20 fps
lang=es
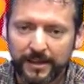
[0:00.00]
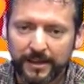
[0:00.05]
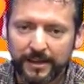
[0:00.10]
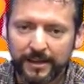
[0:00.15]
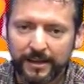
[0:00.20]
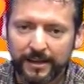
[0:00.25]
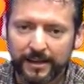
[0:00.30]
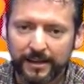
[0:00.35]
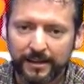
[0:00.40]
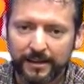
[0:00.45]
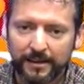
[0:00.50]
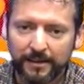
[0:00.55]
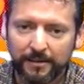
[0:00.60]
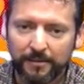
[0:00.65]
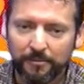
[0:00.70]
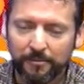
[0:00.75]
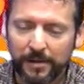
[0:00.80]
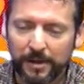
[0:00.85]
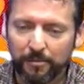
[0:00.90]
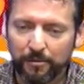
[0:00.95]
eh,
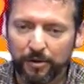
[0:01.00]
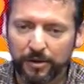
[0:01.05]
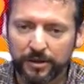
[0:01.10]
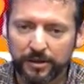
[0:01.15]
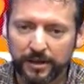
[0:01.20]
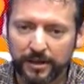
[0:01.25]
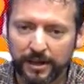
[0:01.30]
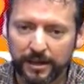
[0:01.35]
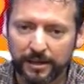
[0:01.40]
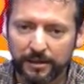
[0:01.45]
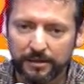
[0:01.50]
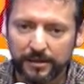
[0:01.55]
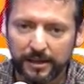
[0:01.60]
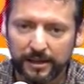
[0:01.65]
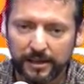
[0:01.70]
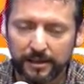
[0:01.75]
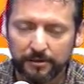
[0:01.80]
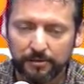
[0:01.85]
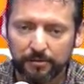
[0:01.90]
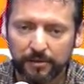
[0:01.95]
vemos esta
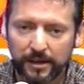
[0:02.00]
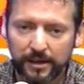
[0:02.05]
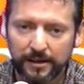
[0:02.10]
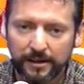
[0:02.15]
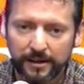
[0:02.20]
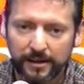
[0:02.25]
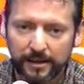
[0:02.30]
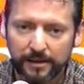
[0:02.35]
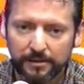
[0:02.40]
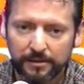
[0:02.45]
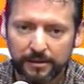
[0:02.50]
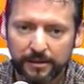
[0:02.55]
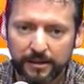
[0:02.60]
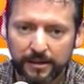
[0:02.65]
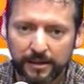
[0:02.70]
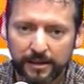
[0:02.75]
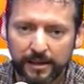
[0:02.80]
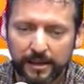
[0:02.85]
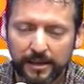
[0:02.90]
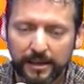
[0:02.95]
lectura
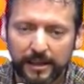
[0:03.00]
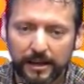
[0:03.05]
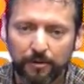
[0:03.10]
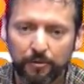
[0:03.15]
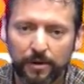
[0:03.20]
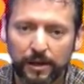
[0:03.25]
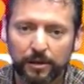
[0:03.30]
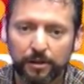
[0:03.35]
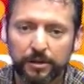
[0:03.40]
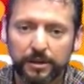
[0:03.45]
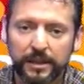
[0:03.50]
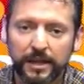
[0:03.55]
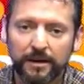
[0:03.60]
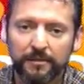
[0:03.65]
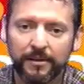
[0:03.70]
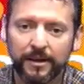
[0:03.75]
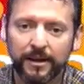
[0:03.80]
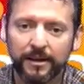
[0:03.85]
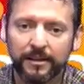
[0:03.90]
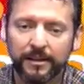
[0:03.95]
en la cual nos
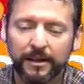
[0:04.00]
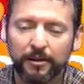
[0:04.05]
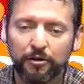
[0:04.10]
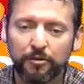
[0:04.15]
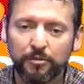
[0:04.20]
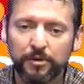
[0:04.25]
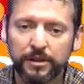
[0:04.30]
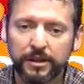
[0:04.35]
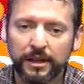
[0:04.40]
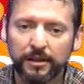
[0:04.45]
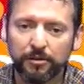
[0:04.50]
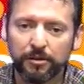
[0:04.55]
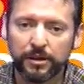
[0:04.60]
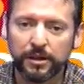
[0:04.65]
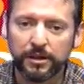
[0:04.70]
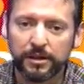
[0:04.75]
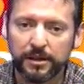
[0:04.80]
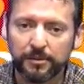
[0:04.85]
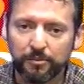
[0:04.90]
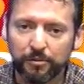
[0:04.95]
habla de cómo están los
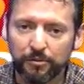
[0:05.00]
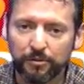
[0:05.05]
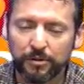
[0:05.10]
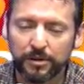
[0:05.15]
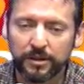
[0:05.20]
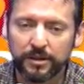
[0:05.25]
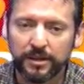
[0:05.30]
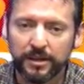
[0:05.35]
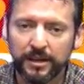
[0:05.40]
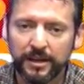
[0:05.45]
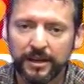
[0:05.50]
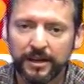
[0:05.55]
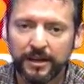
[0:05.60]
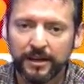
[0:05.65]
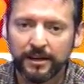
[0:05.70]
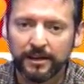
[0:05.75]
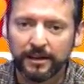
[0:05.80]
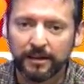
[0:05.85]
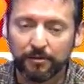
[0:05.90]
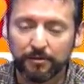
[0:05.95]
discípulos
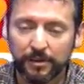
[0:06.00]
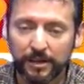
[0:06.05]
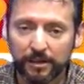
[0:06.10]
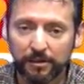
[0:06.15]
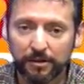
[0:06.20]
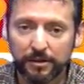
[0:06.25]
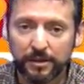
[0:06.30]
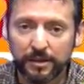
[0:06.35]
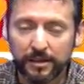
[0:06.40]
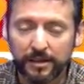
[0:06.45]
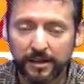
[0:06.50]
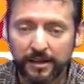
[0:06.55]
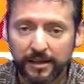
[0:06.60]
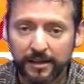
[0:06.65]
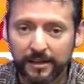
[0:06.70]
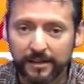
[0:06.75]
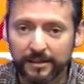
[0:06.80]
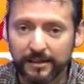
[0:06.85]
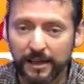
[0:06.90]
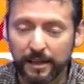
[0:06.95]
reunidos
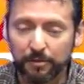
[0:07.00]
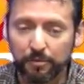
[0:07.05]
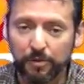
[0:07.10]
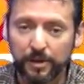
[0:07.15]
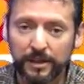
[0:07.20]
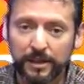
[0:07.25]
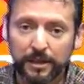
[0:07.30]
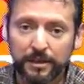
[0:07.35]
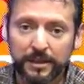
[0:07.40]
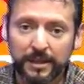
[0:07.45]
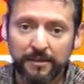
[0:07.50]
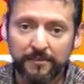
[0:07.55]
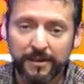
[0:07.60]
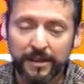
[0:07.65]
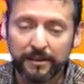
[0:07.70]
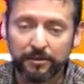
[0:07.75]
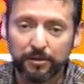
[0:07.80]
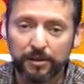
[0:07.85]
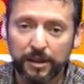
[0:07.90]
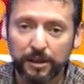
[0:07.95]
después de este
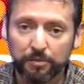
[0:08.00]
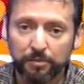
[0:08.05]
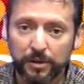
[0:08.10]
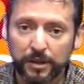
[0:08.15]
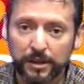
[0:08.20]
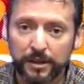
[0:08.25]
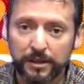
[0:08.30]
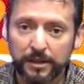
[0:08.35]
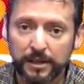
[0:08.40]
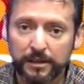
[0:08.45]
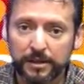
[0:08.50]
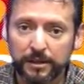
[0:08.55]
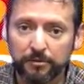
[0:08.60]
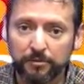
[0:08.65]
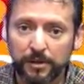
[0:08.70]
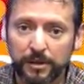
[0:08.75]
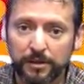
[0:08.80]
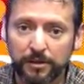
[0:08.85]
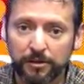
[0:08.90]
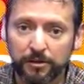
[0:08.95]
evento, después de esta
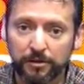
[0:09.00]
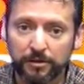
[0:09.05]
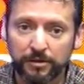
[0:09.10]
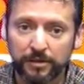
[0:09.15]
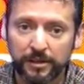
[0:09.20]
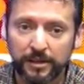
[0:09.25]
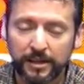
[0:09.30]
situación.